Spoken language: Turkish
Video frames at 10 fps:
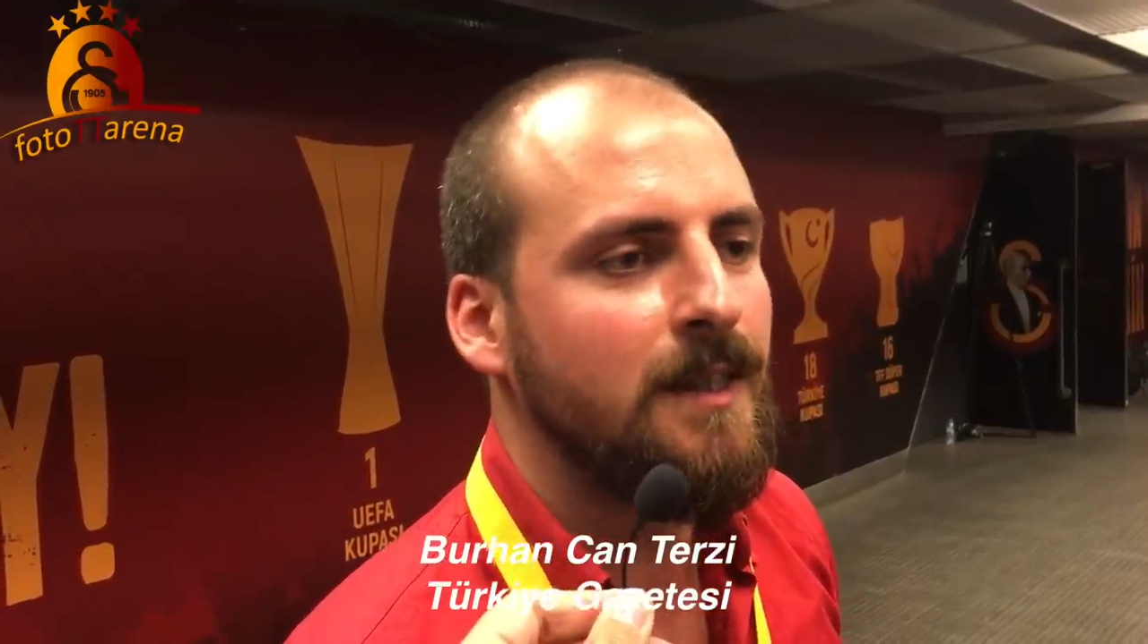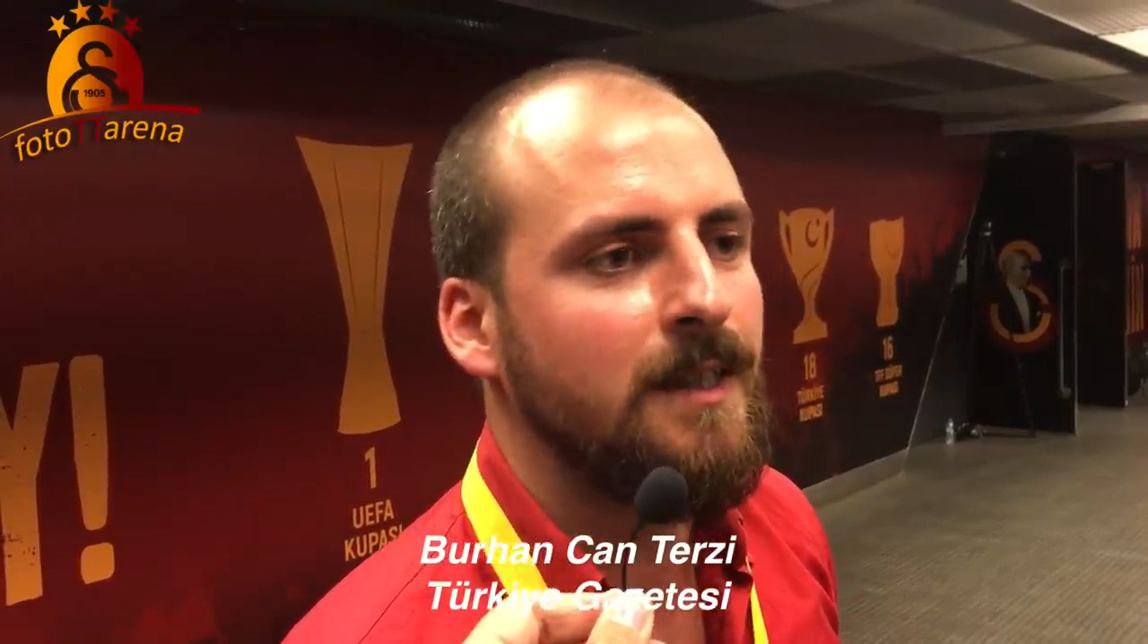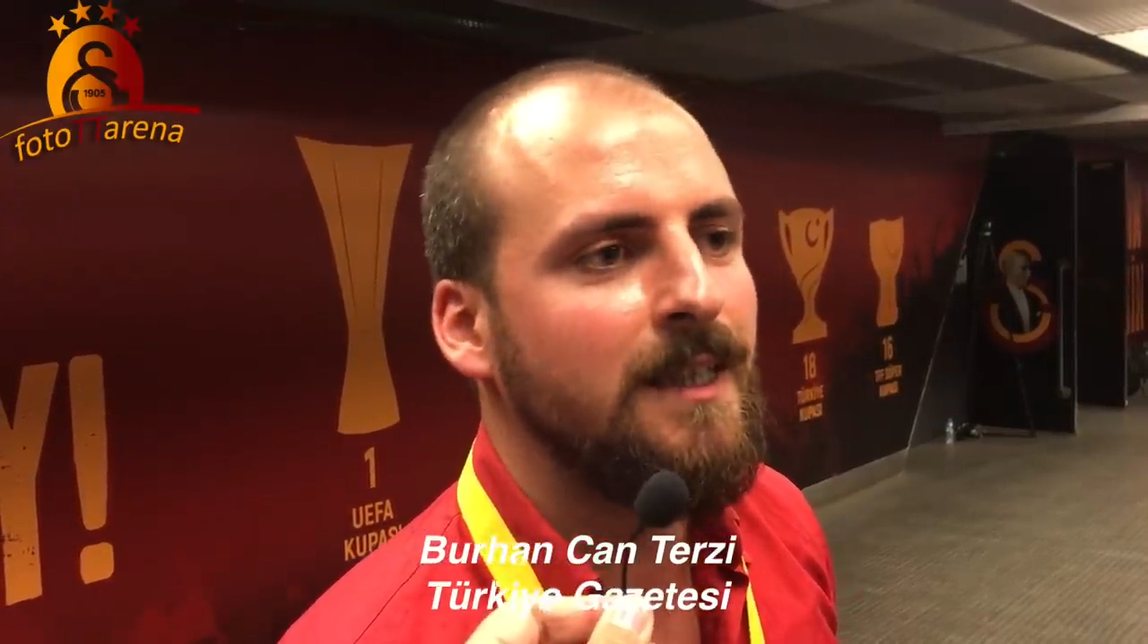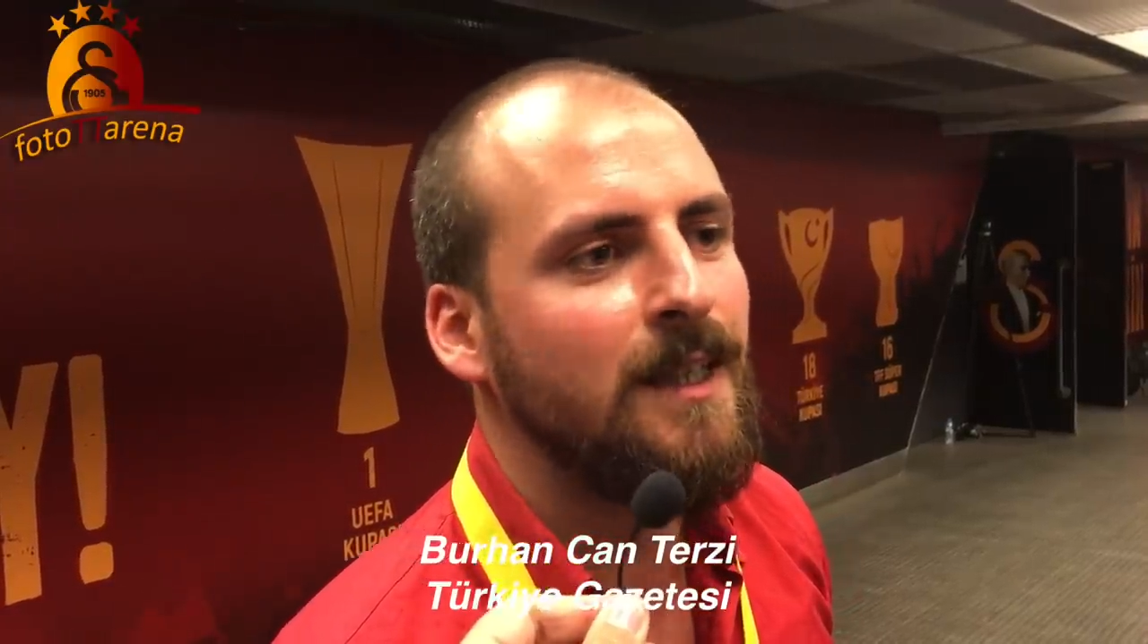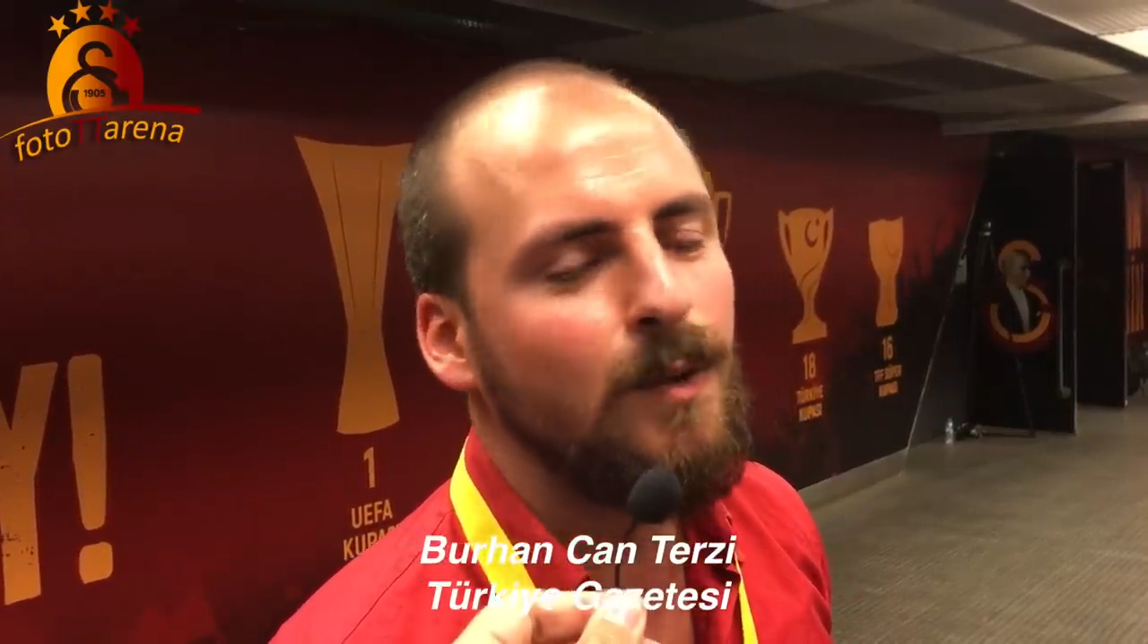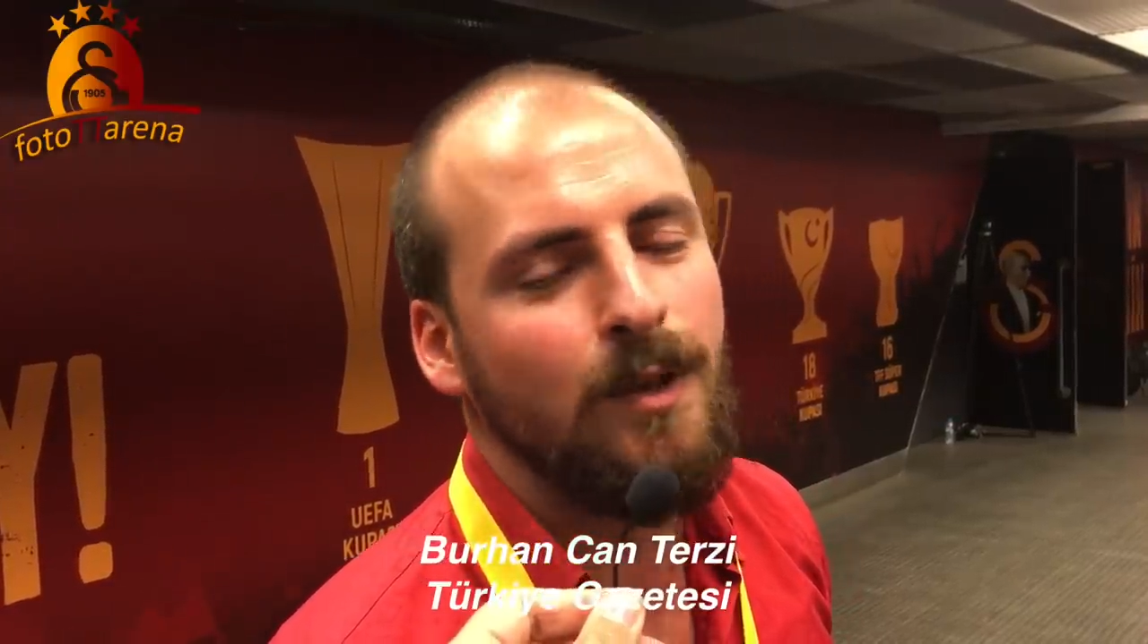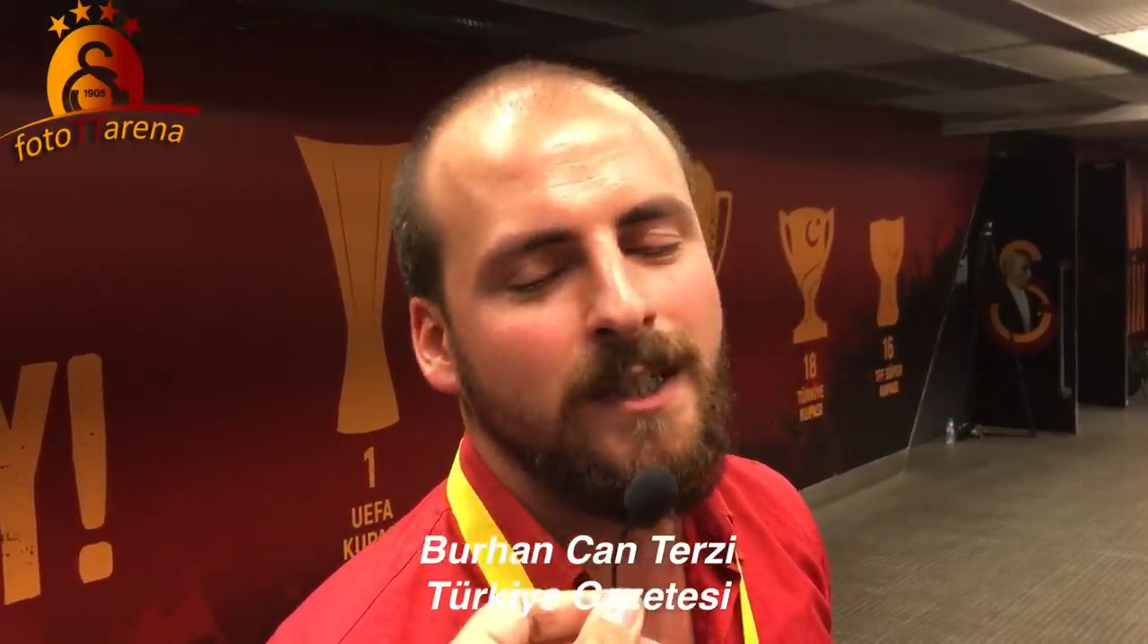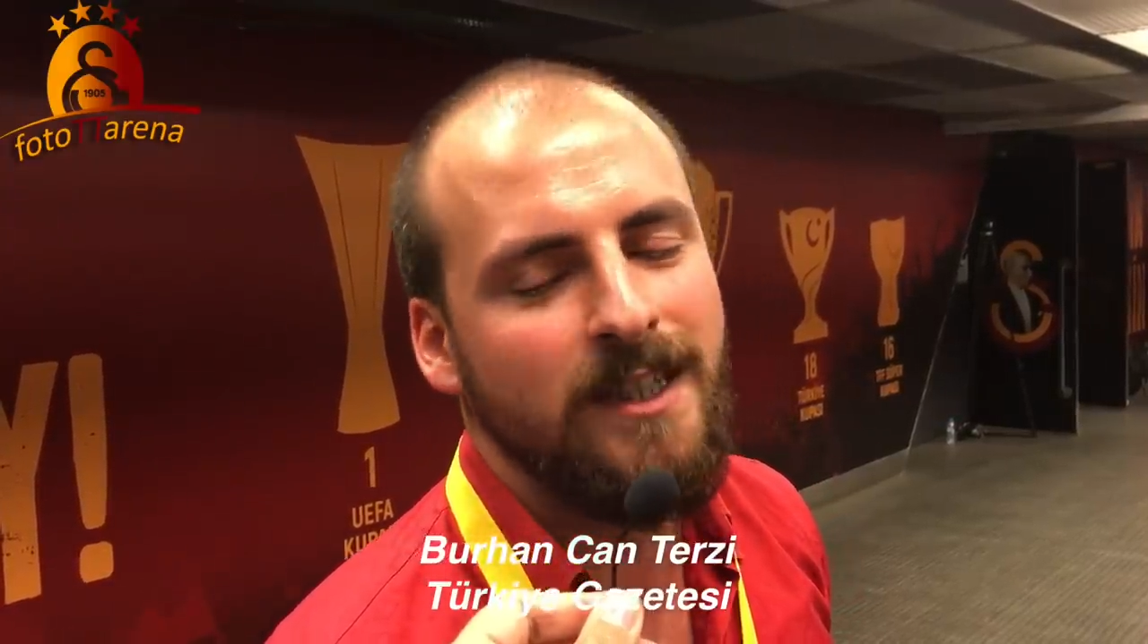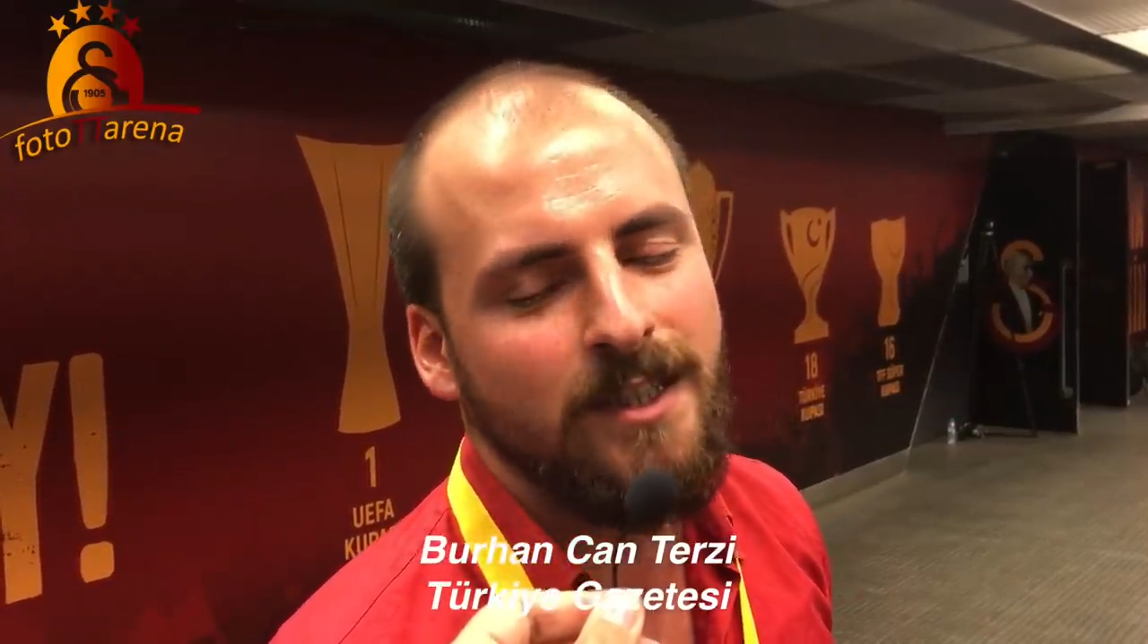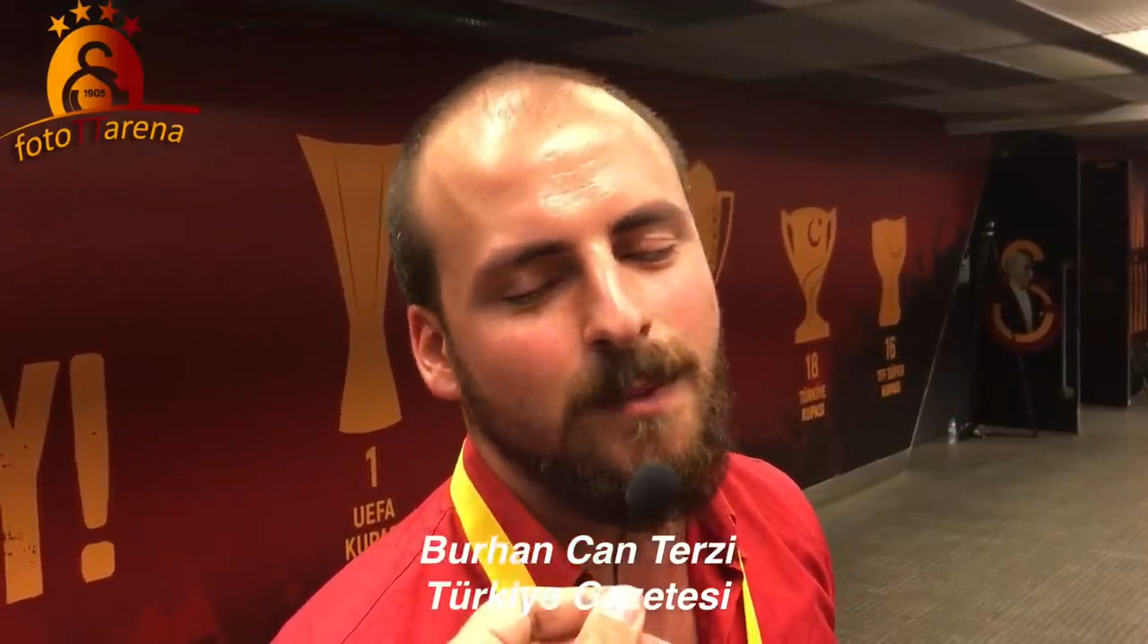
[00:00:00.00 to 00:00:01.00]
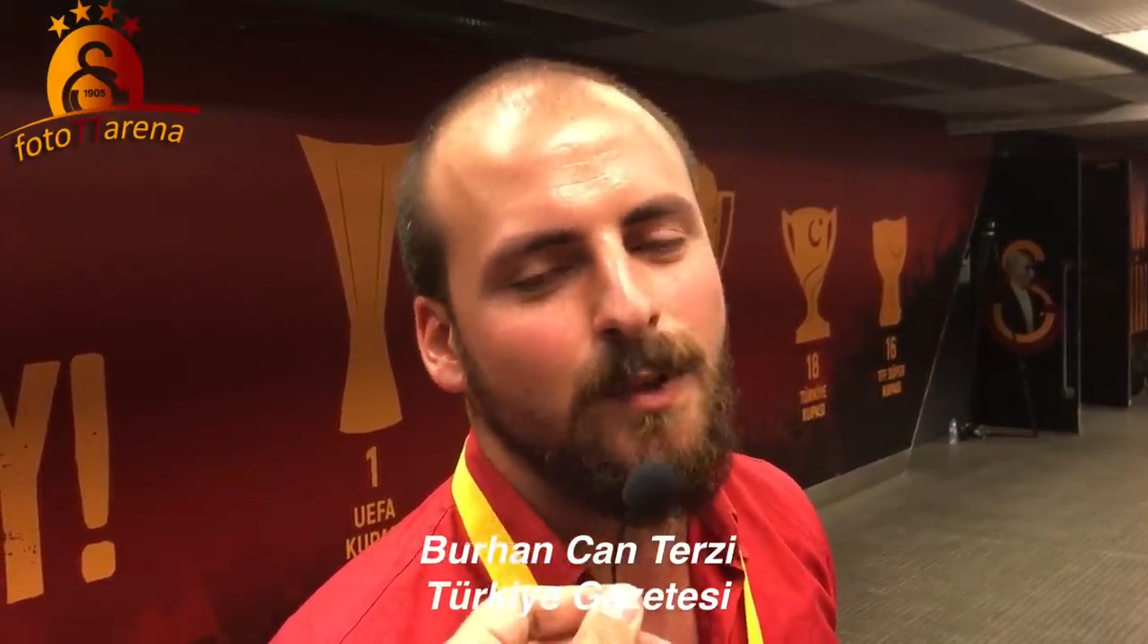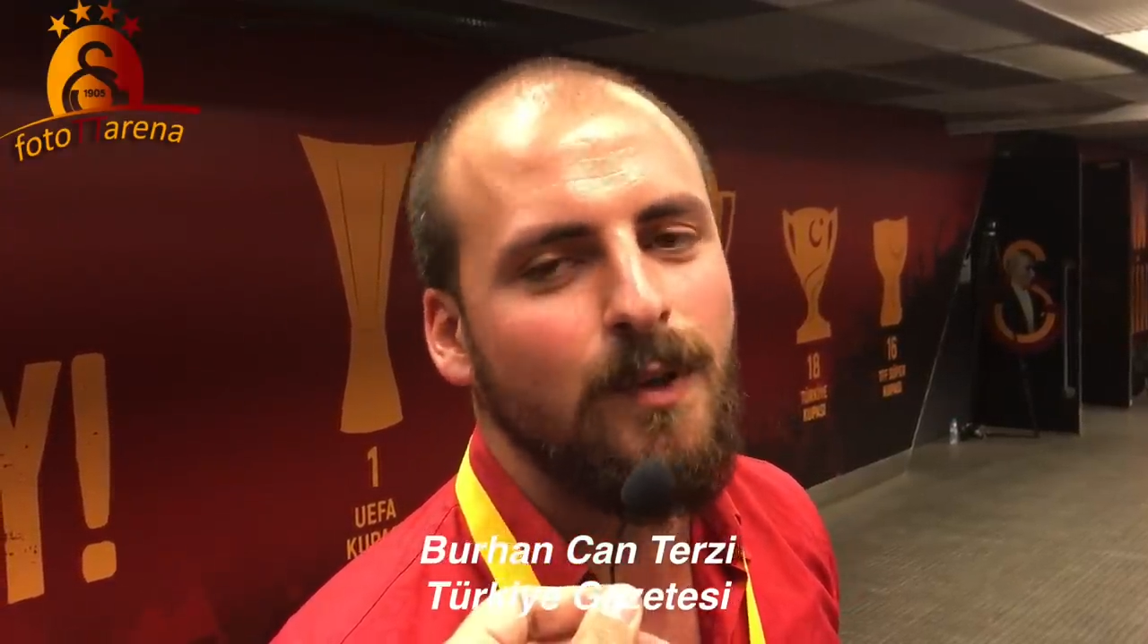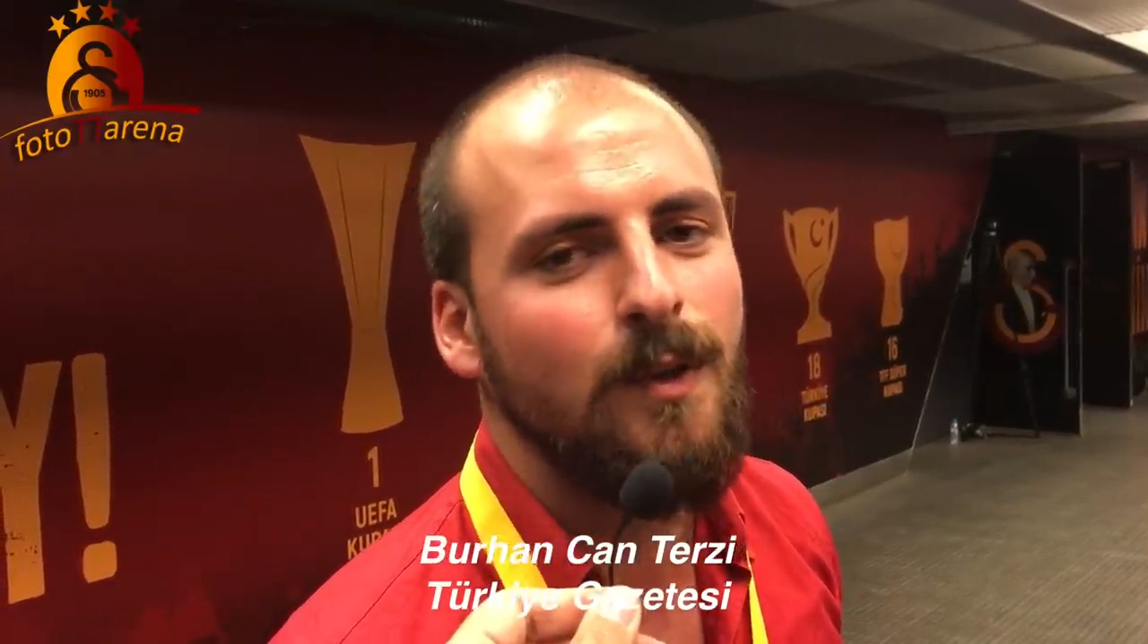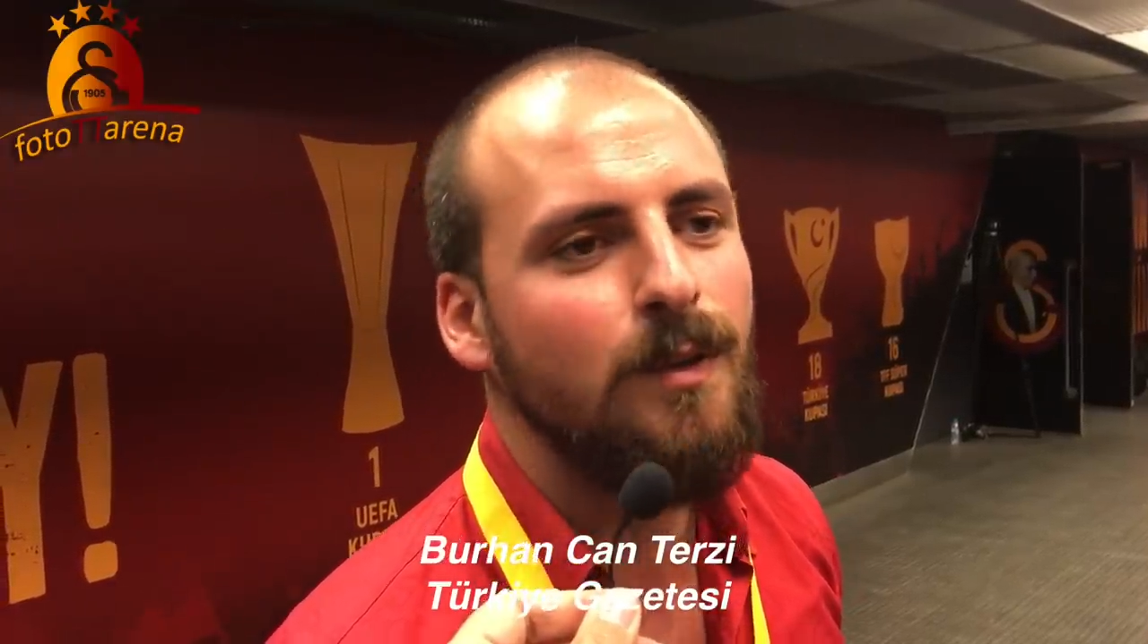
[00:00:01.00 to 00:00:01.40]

Hani ilk golü keşke böyle